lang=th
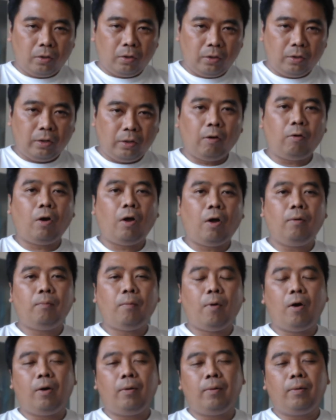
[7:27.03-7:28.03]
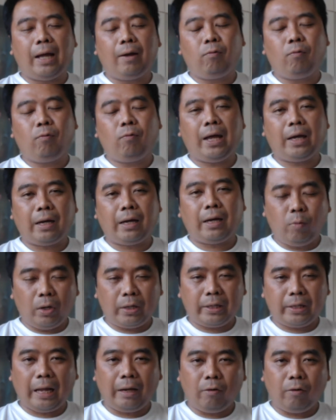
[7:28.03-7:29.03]
เราลองมองครับว่ากระบวน
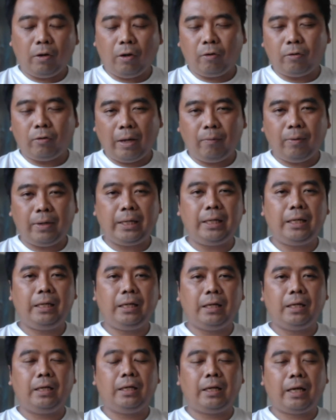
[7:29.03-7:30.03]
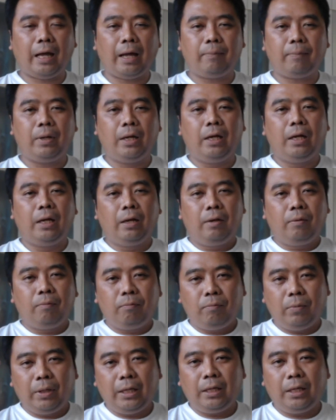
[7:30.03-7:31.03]
การของเราณวันนี้นะครับ
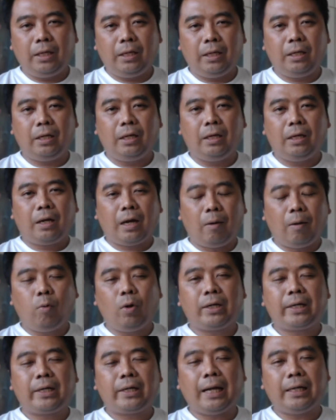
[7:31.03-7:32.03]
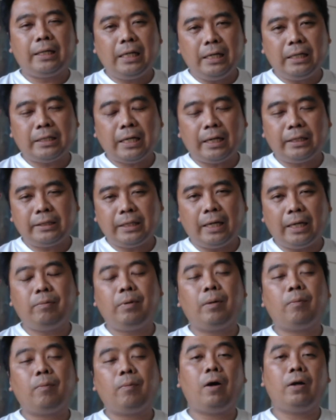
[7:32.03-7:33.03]
มีกระบวนการที่ชัดเจนเพีย
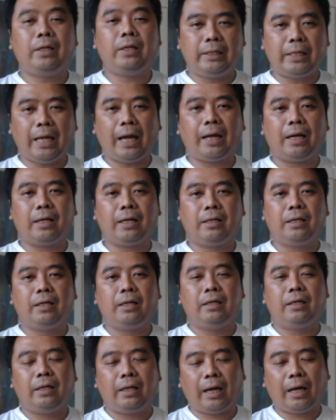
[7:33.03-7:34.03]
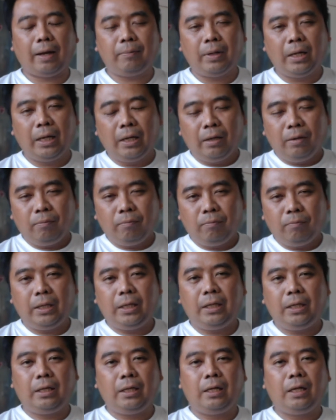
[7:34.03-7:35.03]
งพอหรือยังนะครับ มี
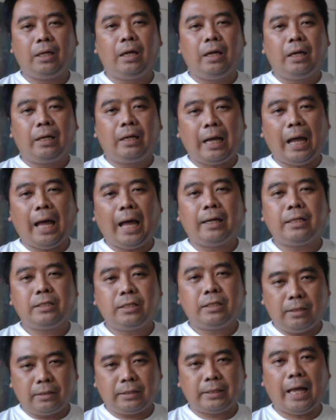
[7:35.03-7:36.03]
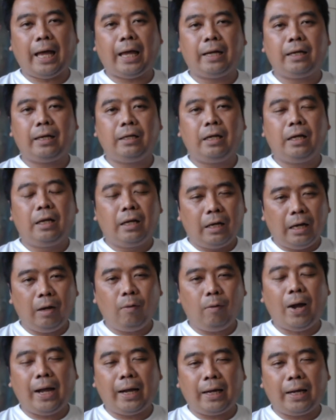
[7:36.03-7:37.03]
การสื่อสารระห
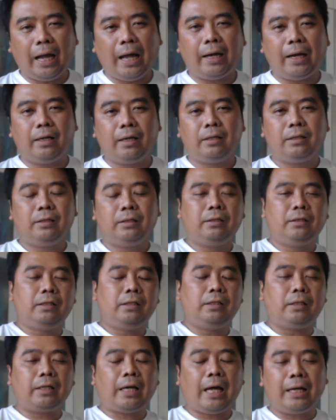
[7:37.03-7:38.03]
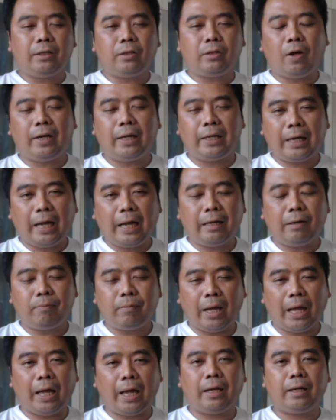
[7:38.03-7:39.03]
ว่างกันถึงขั้นตอนในการทำ
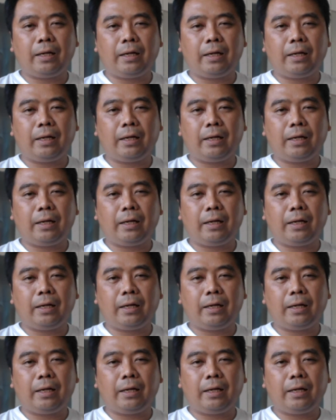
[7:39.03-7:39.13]
งาน